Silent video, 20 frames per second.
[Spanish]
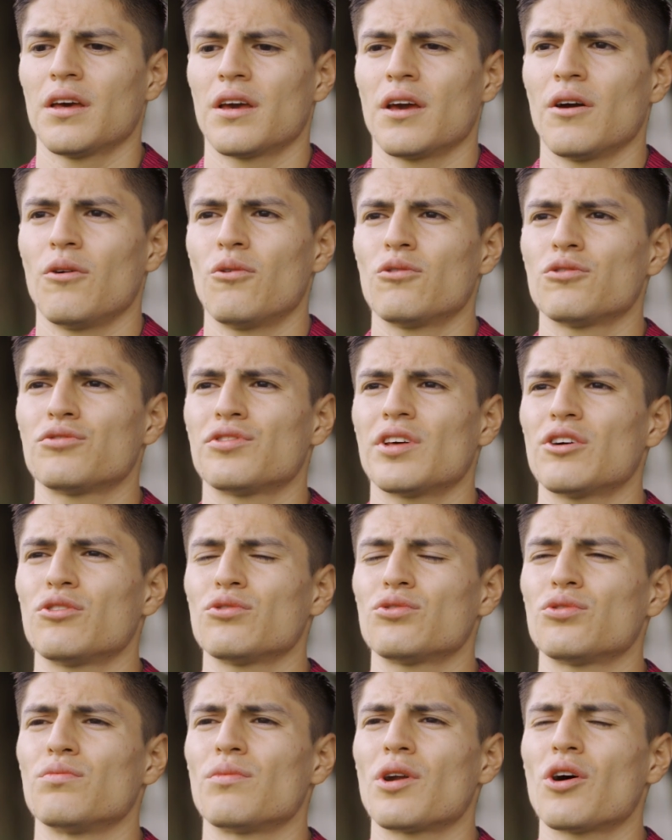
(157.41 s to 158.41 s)
que uno está
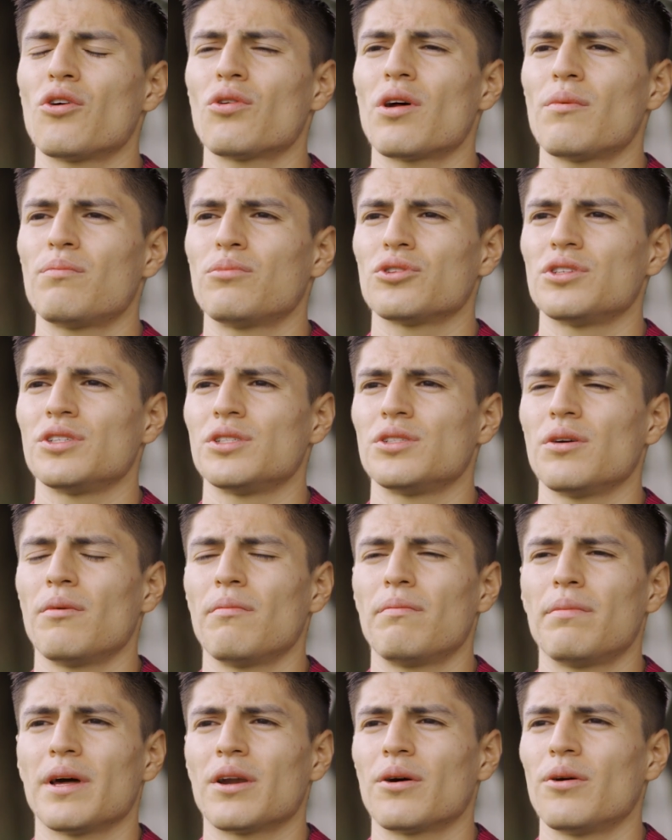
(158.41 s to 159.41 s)
acostumbrado a una
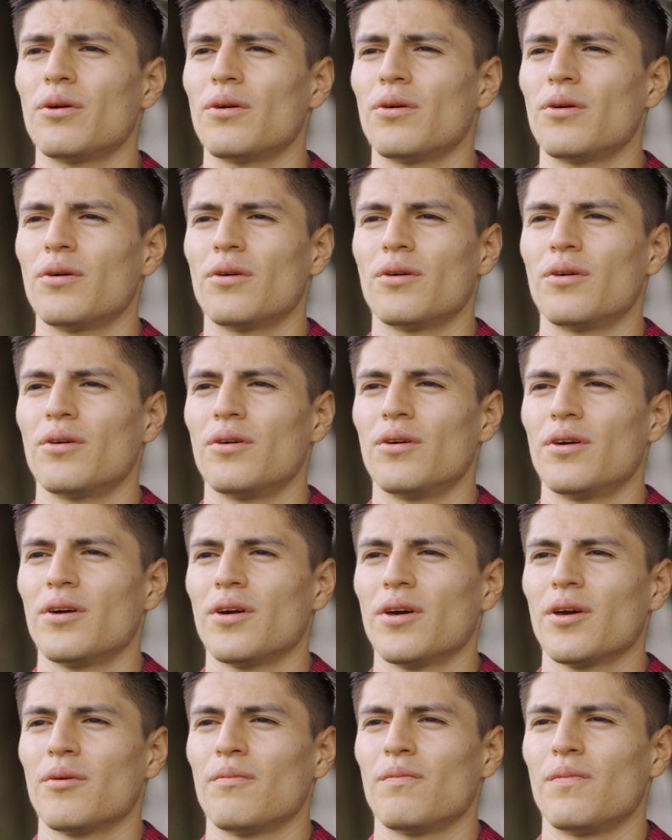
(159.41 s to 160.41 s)
posición, pero,
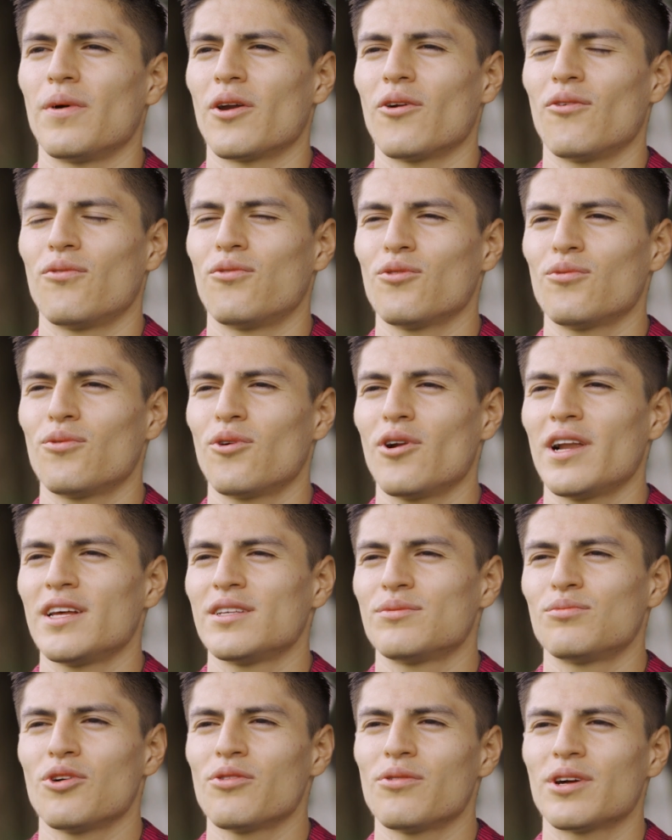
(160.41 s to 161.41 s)
pero el fútbol
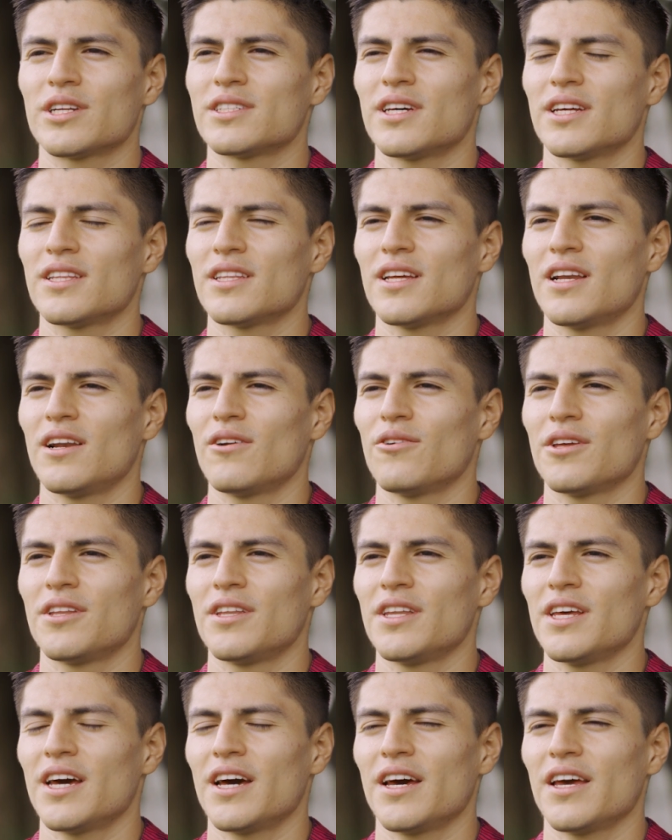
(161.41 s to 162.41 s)
es muy versátil hoy
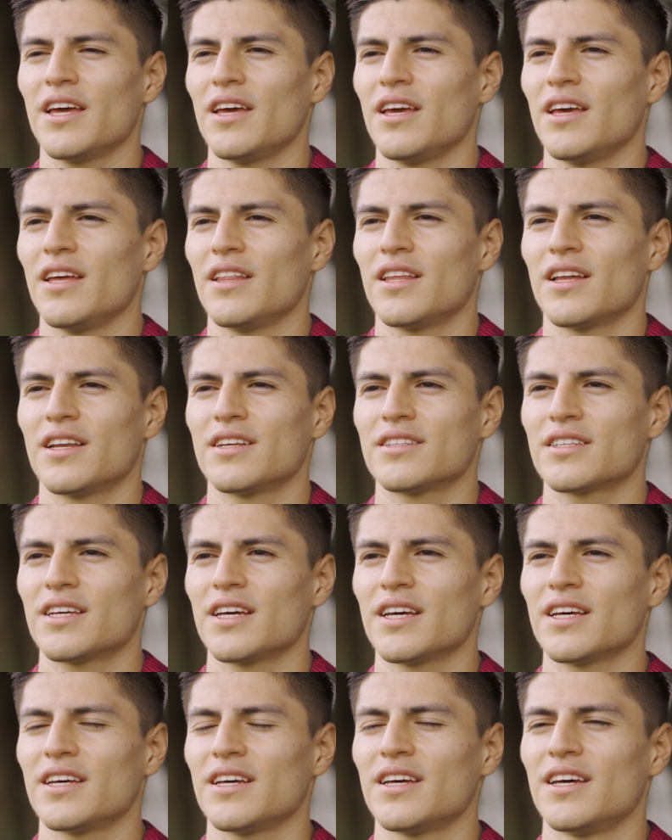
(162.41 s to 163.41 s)
en día y tienes
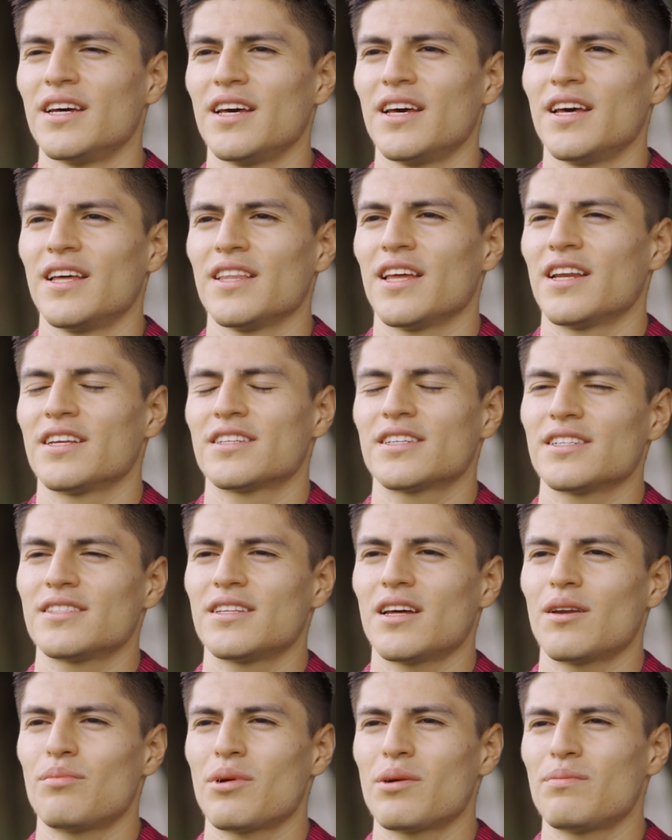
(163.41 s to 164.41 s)
que, tienes que
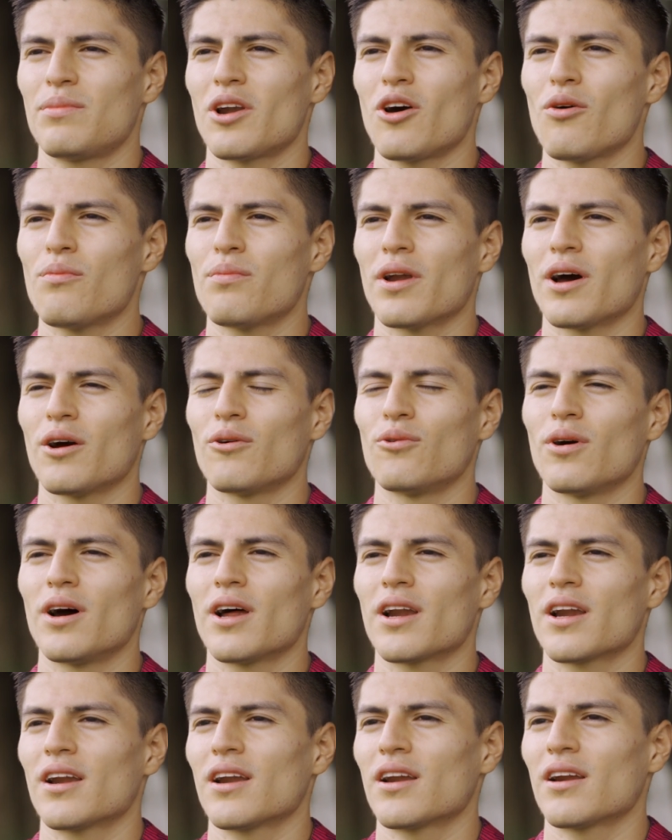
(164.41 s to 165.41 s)
estar preparado para
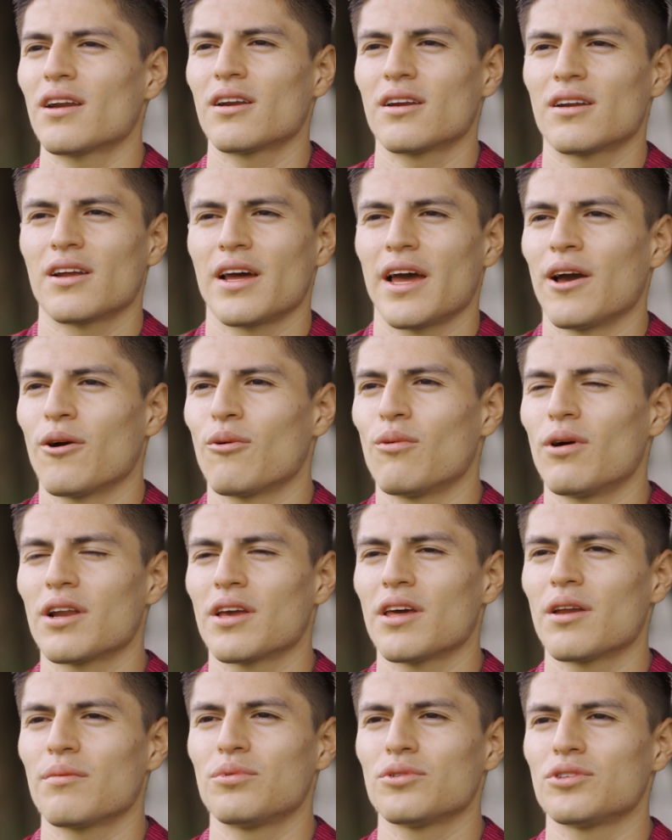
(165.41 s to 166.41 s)
jugar en
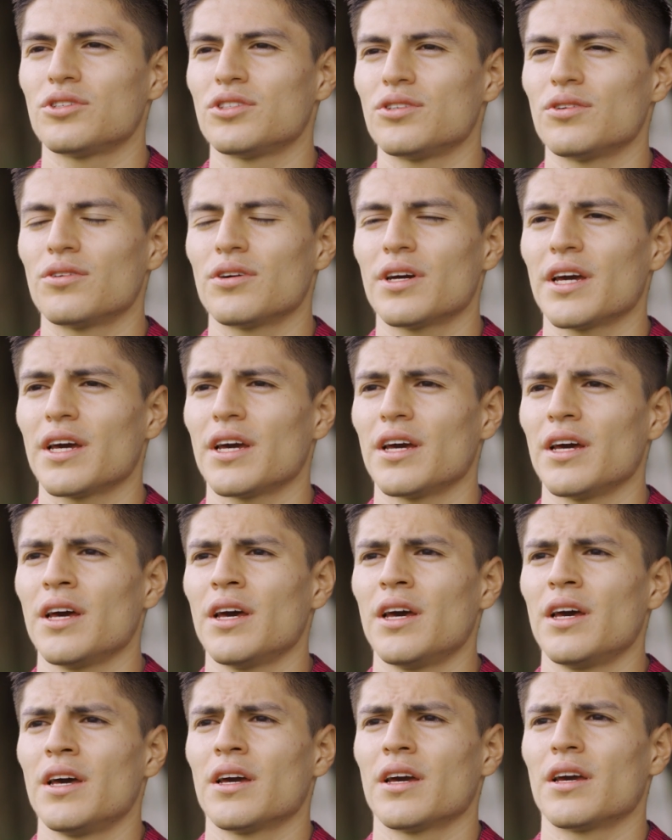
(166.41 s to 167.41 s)
cualquier posición que,
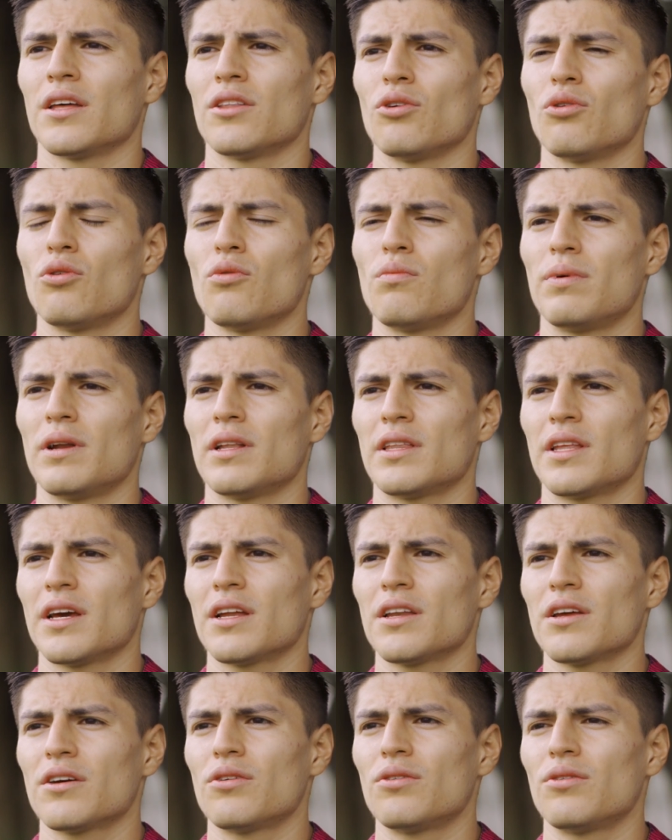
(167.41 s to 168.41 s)
te ocupe el
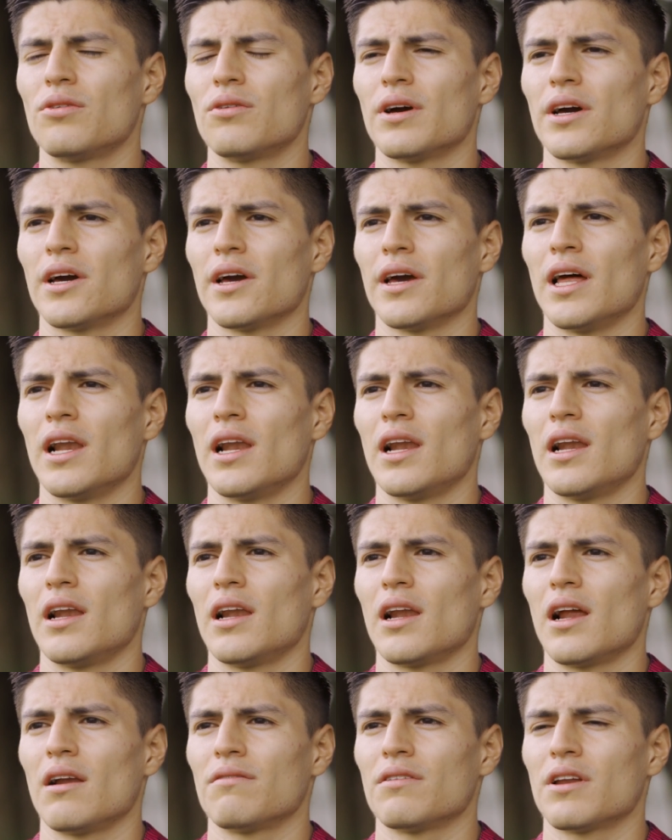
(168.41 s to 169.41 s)
técnico.
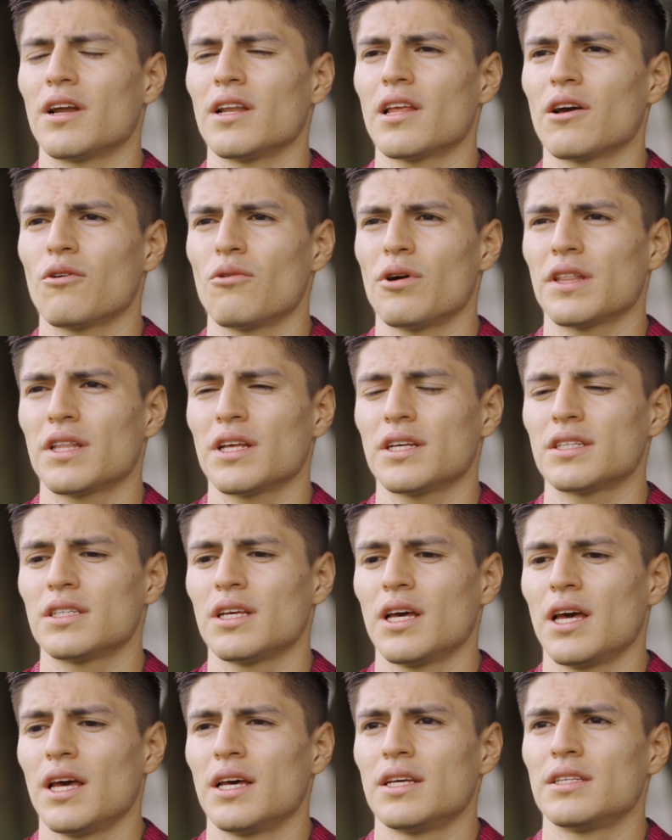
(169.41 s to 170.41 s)
Él, al final de cuentas,
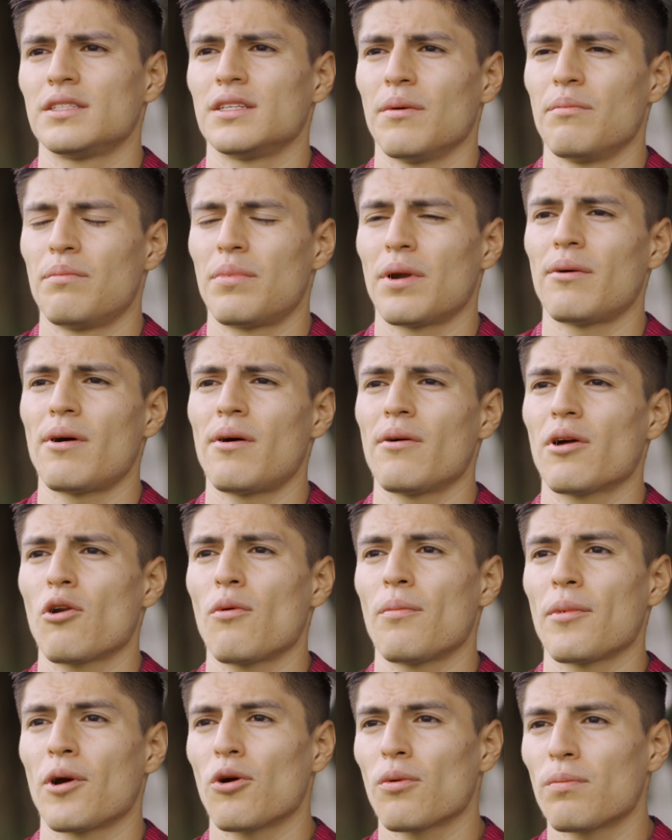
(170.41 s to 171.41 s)
siempre va a ver
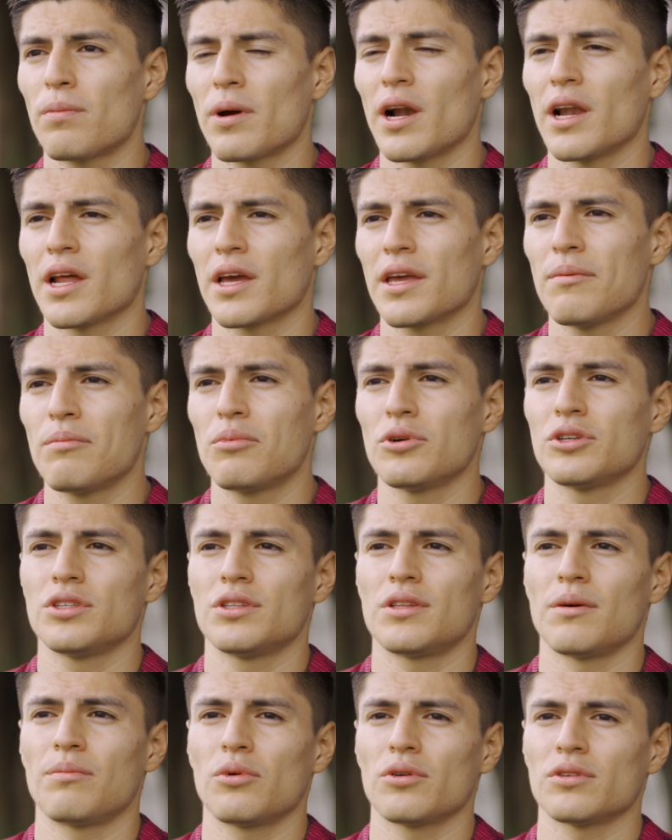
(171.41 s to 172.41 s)
lo mejor para el equipo y si
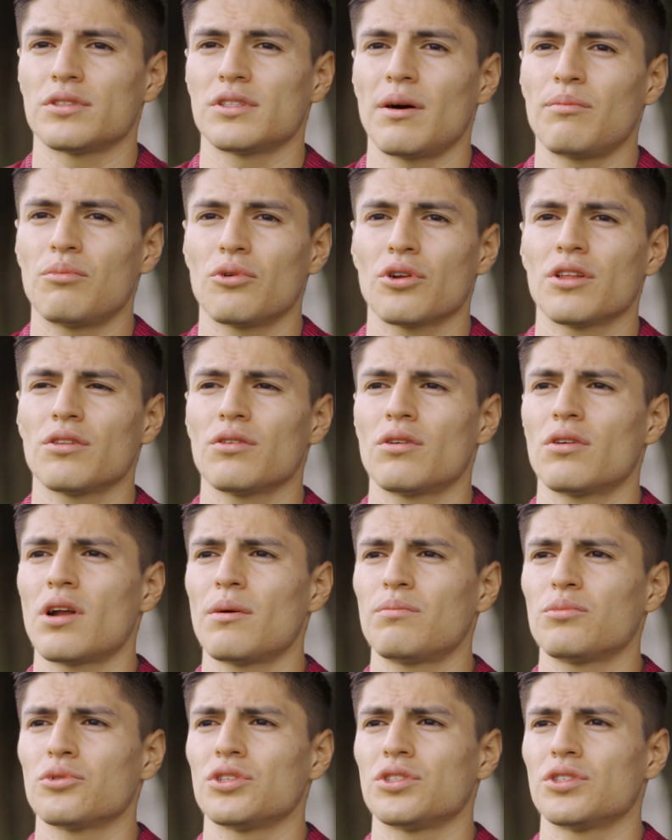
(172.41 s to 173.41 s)
te está poniendo en
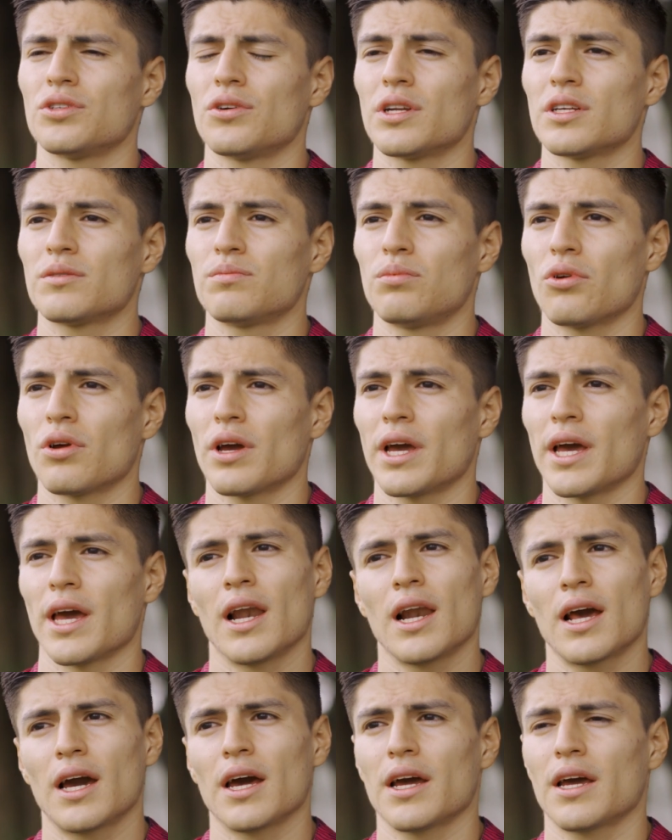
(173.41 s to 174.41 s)
una posición es porque
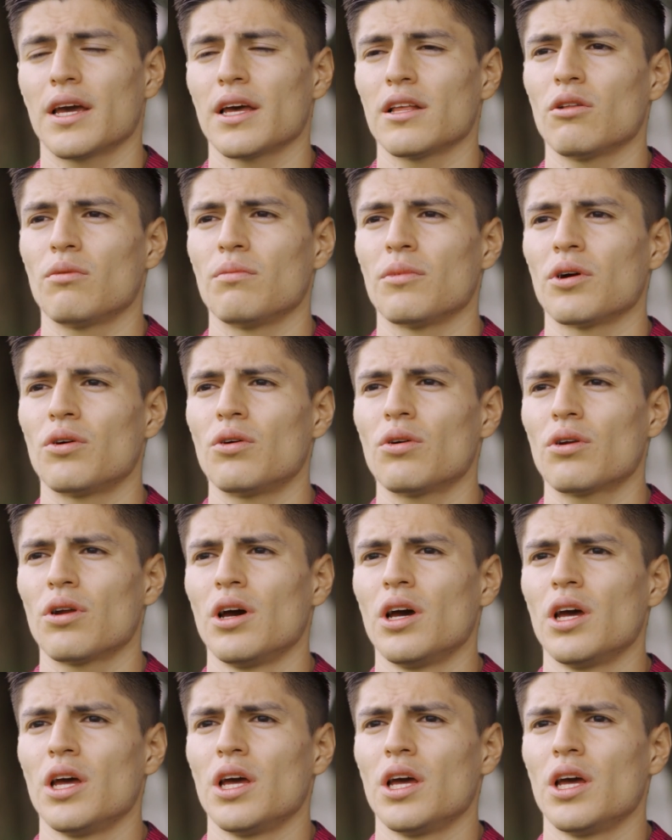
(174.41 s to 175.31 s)
él cree que es lo mejor.